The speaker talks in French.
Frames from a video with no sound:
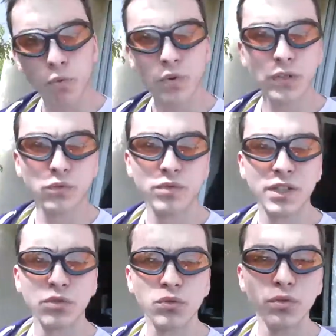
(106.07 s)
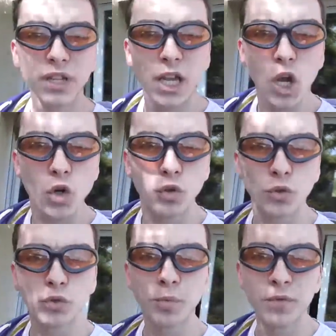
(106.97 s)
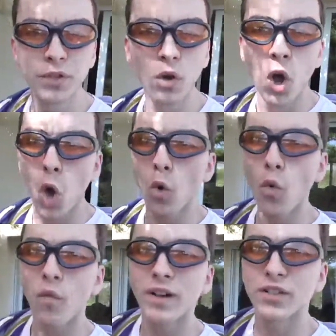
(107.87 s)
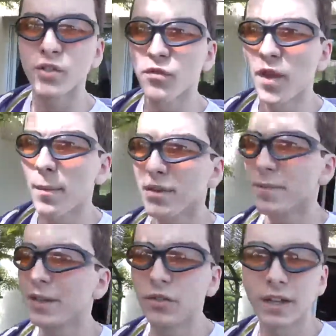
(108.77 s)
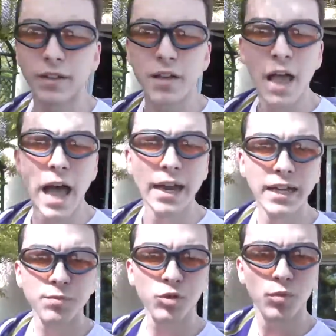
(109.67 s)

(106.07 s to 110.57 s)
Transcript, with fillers: Bonjour à tous, c'est Zutus et aujourd'hui on se retrouve pour une vidéo où on va s'enfermer dans un McDonald's. Allez, laisse pouce